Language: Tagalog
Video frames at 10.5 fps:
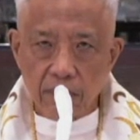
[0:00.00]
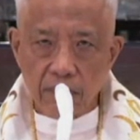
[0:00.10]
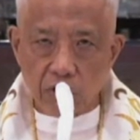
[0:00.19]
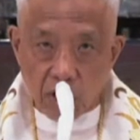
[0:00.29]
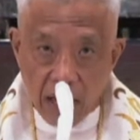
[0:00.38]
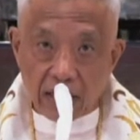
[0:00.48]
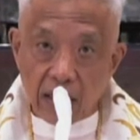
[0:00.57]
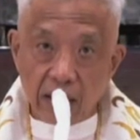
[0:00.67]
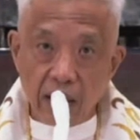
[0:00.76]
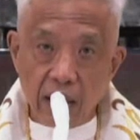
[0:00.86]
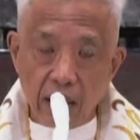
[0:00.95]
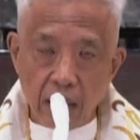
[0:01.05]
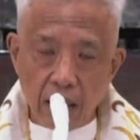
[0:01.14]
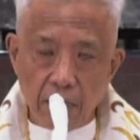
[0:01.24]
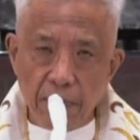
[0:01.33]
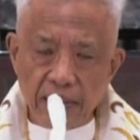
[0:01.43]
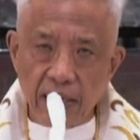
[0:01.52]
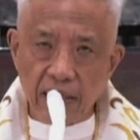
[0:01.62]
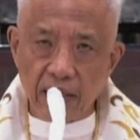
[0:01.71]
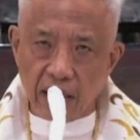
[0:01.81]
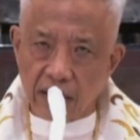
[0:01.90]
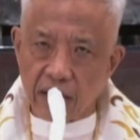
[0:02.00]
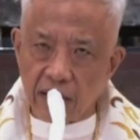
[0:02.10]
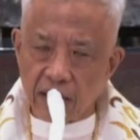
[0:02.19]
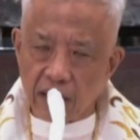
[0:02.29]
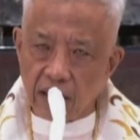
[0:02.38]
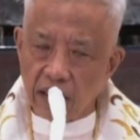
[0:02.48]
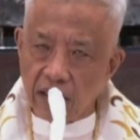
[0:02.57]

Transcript: So lagi nating lilampasan ang ating sarili.